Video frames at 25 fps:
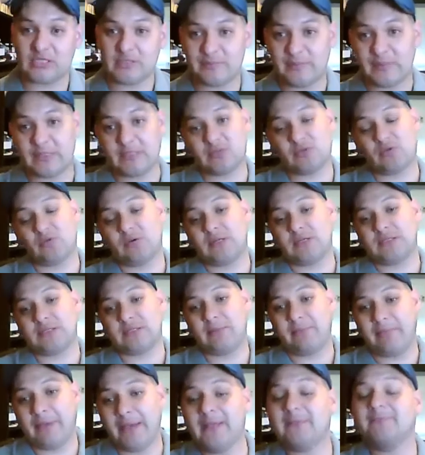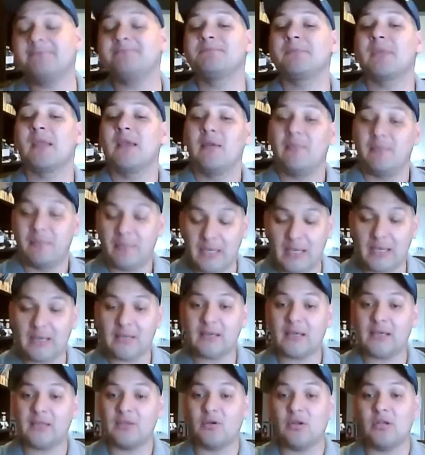personas. Amén. Bien,
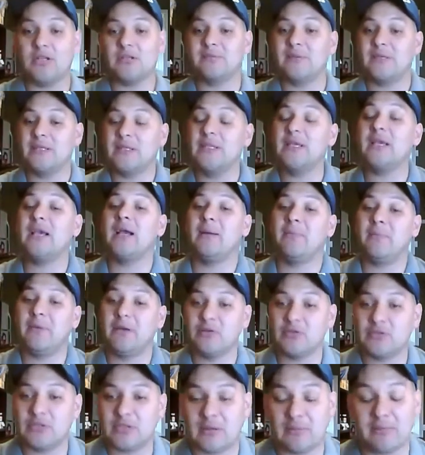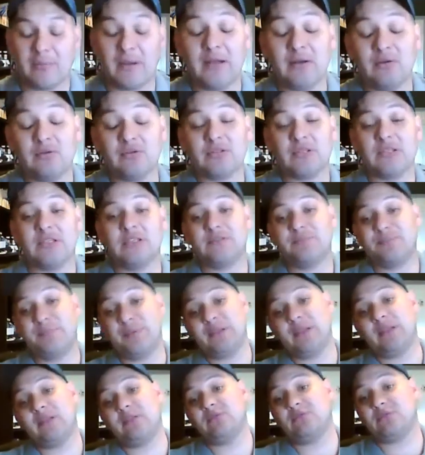que Dios les bendiga, amados hermanos. Se
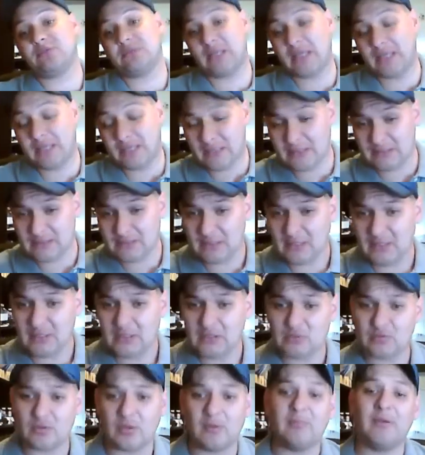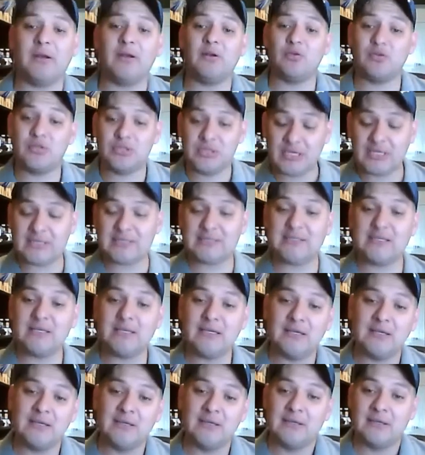despide de ustedes. Su hermano
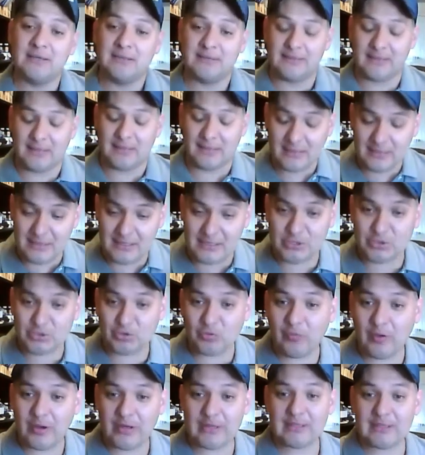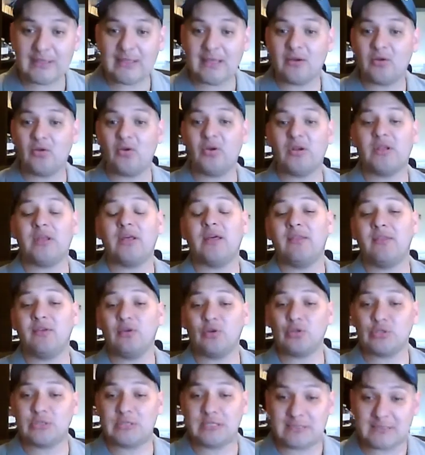Jesse, de aquí de Chofar es la gloria de
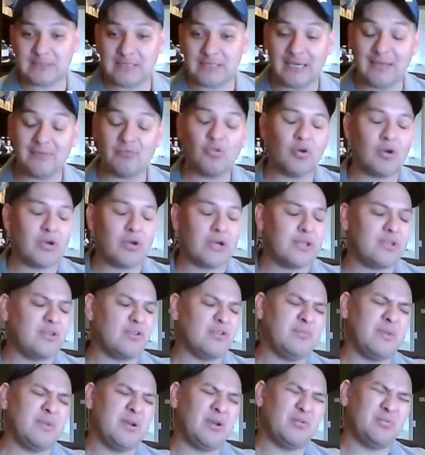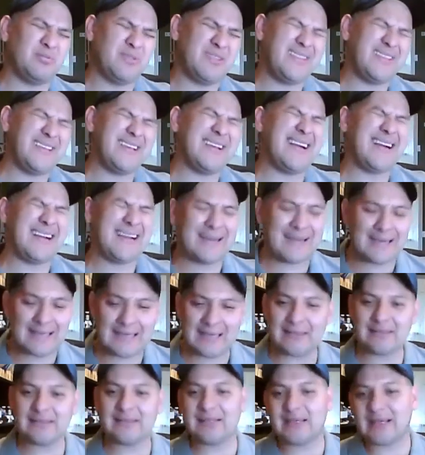Dios, deseando que Dios me los bendiga
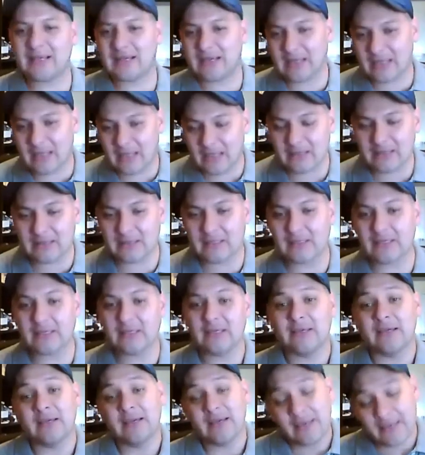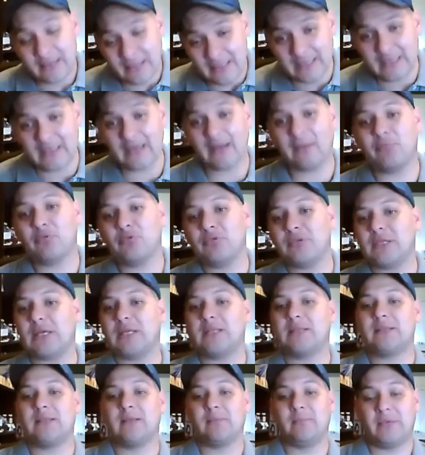grande, grande y
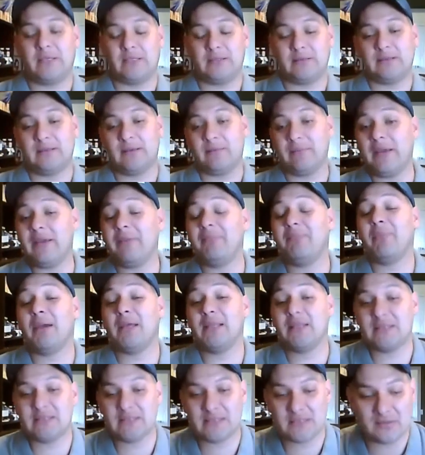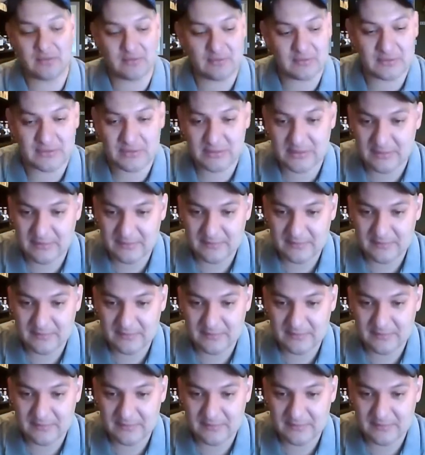abundantemente. Amén. Bendiciones.